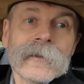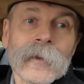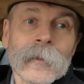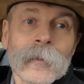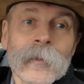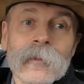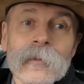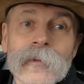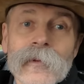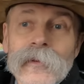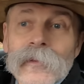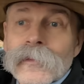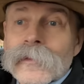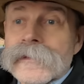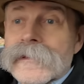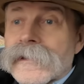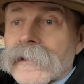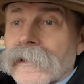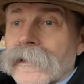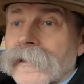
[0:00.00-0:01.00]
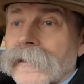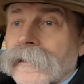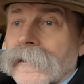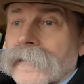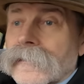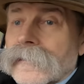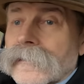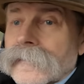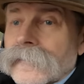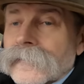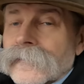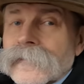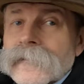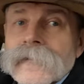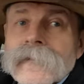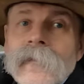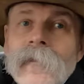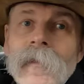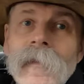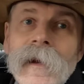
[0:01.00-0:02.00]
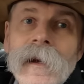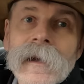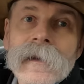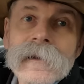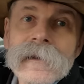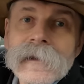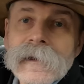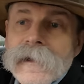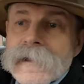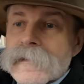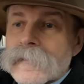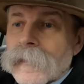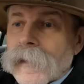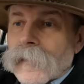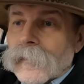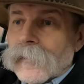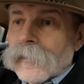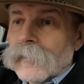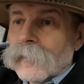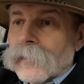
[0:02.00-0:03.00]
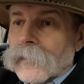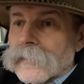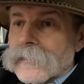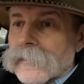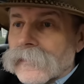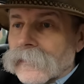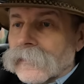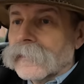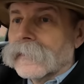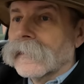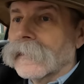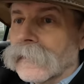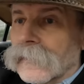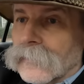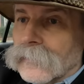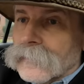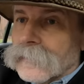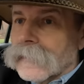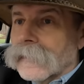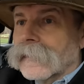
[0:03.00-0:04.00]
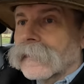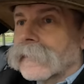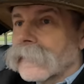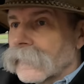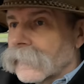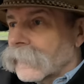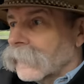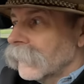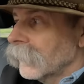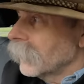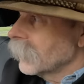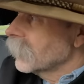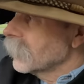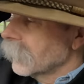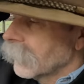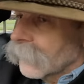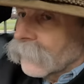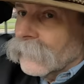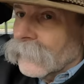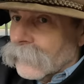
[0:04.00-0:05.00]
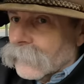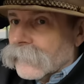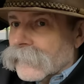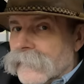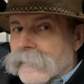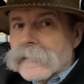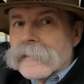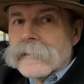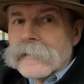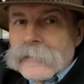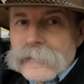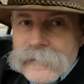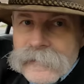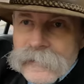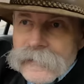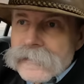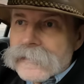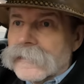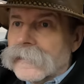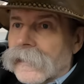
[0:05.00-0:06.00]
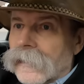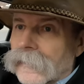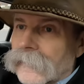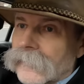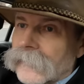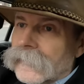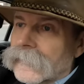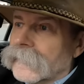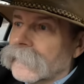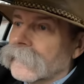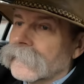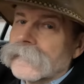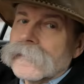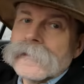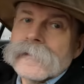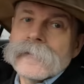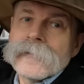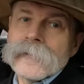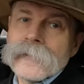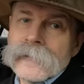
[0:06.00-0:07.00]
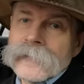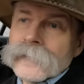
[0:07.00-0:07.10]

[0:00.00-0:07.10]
To był grudzień, no. A teraz mamy początek lutego i znowu wszystko zaczyna kwitnąć.